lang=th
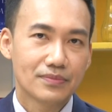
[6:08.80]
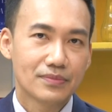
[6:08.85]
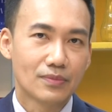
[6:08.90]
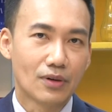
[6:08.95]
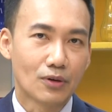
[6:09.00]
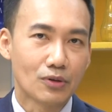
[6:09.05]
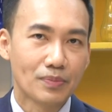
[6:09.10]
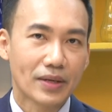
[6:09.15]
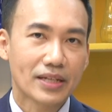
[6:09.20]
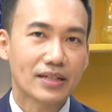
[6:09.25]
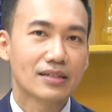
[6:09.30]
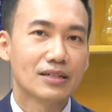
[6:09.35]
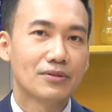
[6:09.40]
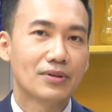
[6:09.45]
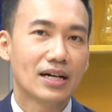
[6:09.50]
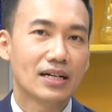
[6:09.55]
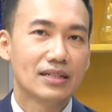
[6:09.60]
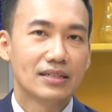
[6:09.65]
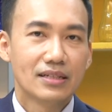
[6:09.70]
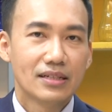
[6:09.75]
ของคุณเพชรก็คือ
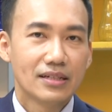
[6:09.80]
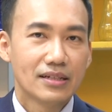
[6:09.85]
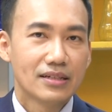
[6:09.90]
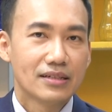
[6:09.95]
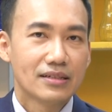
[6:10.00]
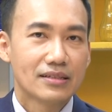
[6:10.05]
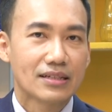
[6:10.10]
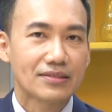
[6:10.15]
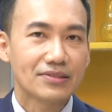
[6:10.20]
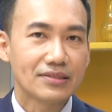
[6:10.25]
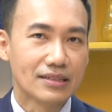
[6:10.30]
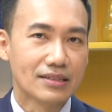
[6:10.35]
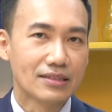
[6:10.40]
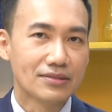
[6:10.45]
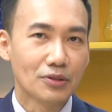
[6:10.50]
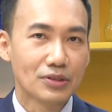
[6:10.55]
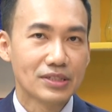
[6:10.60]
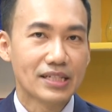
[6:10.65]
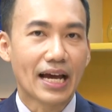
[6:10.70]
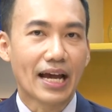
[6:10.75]
ว่าหนังสือ
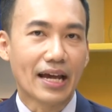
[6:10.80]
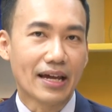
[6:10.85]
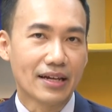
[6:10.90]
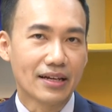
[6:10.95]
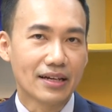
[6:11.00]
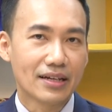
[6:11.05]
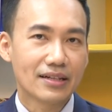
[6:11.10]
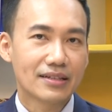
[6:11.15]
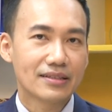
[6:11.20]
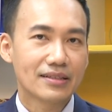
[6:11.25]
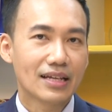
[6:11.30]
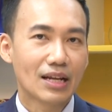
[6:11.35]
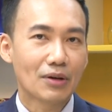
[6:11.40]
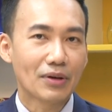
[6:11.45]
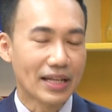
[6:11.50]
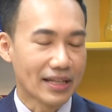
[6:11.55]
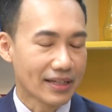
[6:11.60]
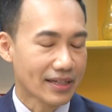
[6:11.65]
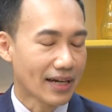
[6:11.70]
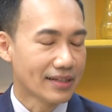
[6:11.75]
ส่วนใหญ่ที่เรา
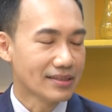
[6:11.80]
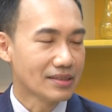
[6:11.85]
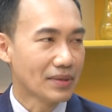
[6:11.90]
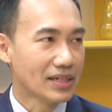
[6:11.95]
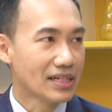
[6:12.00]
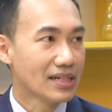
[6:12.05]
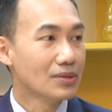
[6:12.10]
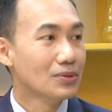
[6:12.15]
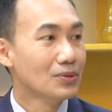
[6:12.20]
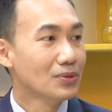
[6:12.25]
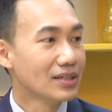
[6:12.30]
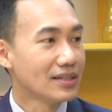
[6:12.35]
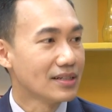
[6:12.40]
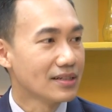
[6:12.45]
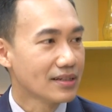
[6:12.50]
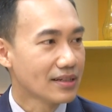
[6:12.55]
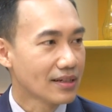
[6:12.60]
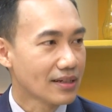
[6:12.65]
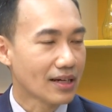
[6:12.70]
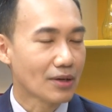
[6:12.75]
เห็นกันจะเป็นเรื่องหุ้น
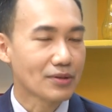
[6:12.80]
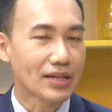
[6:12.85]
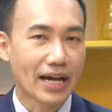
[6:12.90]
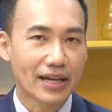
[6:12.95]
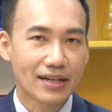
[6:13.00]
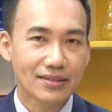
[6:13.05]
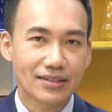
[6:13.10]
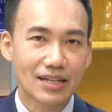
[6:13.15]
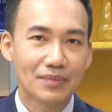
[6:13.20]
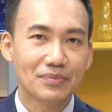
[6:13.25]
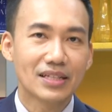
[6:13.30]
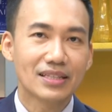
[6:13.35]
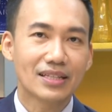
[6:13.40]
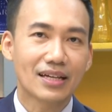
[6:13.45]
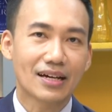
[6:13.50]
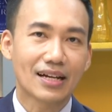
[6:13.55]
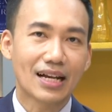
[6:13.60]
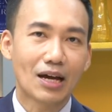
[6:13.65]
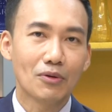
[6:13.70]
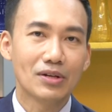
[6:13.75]
เราอยากให้หนังสือเล่มนี้เนี่
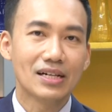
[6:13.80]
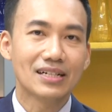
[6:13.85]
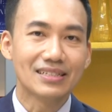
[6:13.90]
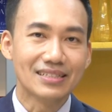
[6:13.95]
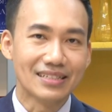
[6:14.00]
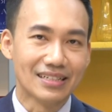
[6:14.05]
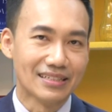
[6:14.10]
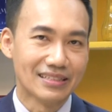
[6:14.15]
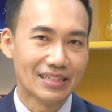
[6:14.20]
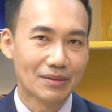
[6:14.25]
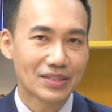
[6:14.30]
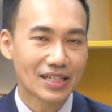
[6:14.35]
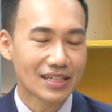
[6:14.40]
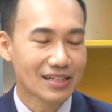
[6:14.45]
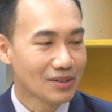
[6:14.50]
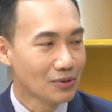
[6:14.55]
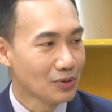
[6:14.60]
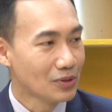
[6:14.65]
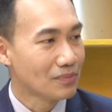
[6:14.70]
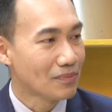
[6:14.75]
ยเล่าเรื่องอื่นที่ไม่ใช่เรื่
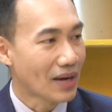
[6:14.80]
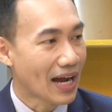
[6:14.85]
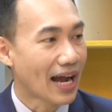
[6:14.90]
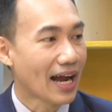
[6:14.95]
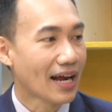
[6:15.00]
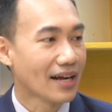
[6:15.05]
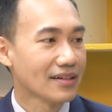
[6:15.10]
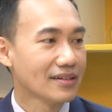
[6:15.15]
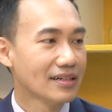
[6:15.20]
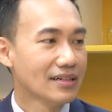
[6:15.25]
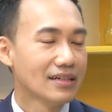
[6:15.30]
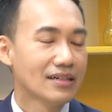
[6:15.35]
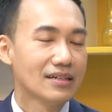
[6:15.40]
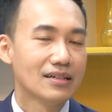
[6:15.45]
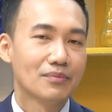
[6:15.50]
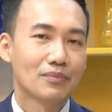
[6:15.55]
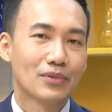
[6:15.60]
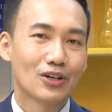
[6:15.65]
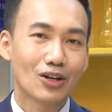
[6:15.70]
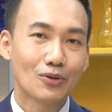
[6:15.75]
องหุ้นบ้าง
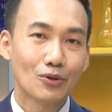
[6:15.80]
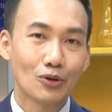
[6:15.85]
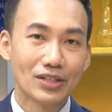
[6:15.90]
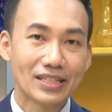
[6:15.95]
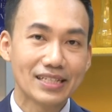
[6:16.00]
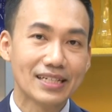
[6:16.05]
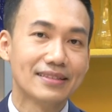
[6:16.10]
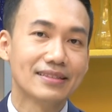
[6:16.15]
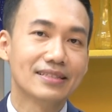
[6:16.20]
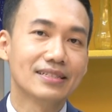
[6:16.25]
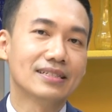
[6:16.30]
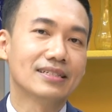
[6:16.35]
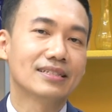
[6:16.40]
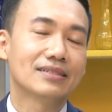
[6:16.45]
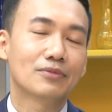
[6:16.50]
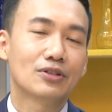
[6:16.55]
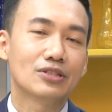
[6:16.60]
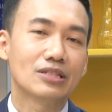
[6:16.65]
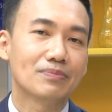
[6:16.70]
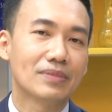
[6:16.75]
ไม่ค่อยคนเขียนถึง
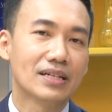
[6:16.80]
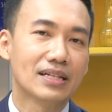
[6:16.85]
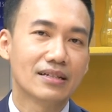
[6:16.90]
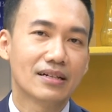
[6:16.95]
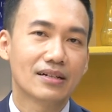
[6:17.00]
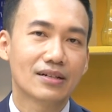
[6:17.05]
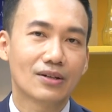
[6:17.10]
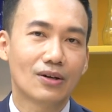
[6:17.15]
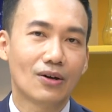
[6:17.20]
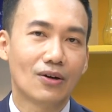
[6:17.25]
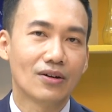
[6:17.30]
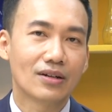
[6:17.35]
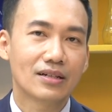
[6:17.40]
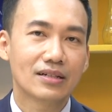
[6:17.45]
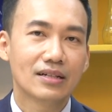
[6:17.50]
ไม่ว่าจะเป็นเรื่องของ